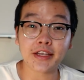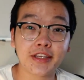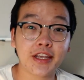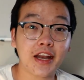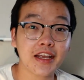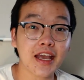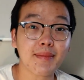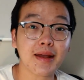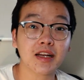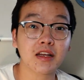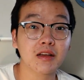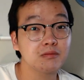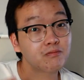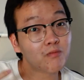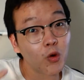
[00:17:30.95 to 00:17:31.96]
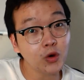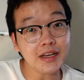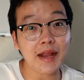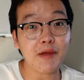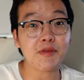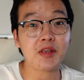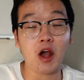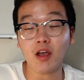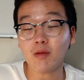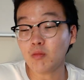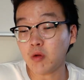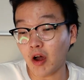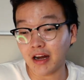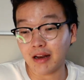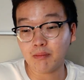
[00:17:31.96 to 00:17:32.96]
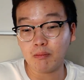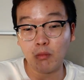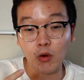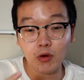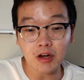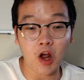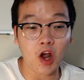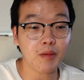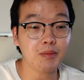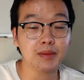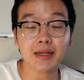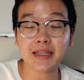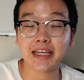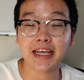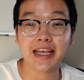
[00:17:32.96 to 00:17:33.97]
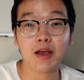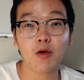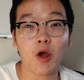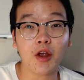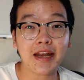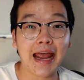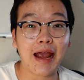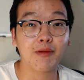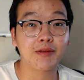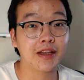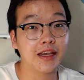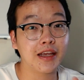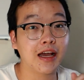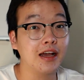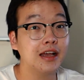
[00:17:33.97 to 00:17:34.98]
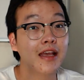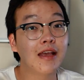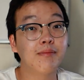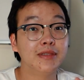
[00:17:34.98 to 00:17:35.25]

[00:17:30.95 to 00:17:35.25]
cho nên các bạn muốn theo dõi hoặc là muốn hỏi mình bất kỳ câu hỏi nào thì à,